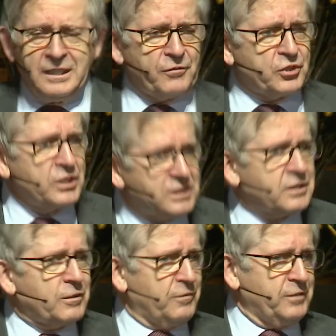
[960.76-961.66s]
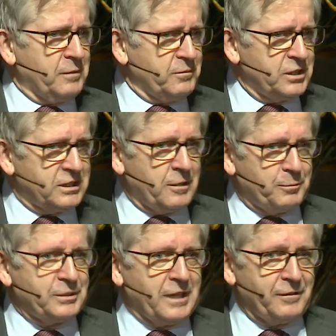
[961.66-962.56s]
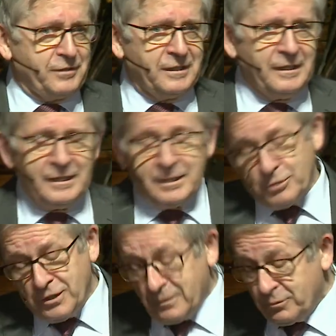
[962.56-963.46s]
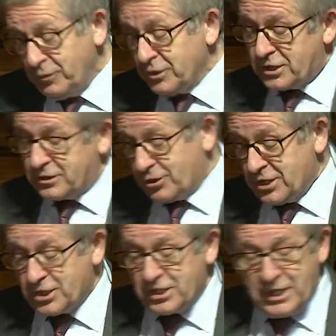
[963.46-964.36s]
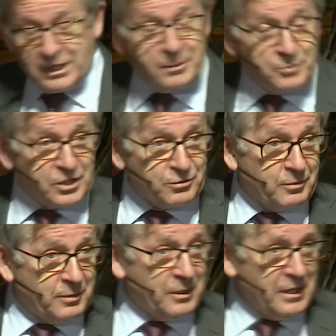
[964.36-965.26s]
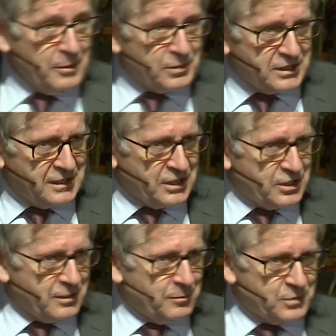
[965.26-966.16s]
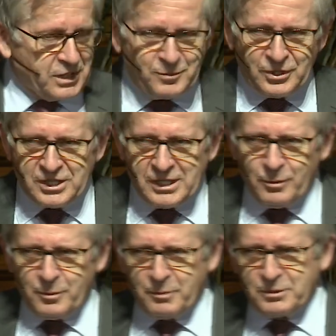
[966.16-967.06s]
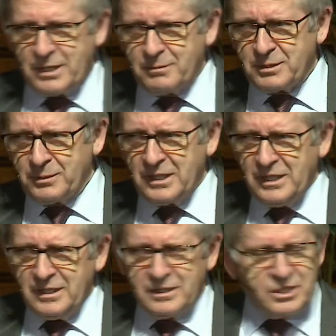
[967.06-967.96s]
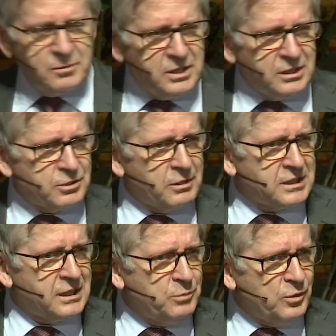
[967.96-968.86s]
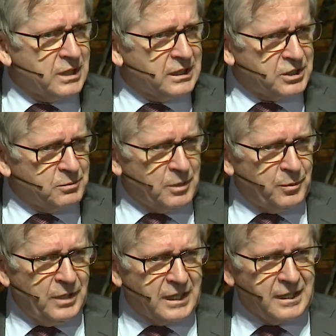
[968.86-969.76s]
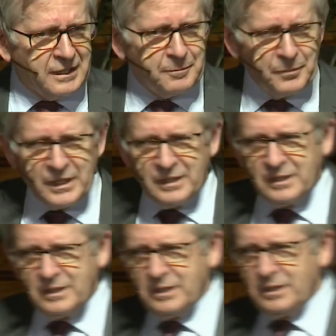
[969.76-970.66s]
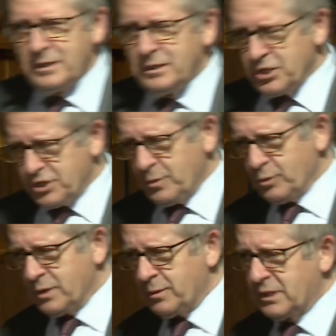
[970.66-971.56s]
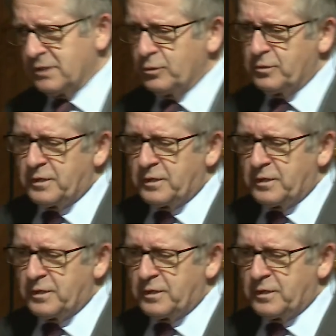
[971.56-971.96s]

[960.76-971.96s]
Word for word: Ja wszystko wiem, wszystko potrafię. Nie muszę wam mówić, że troszeczkę ciarki przeszły mi przez, nasz, przez moje ciało, bo pomyślałem sobie, czym się ten człowiek zajmuje, na czym to polega. Jeszcze był chyba na dwóch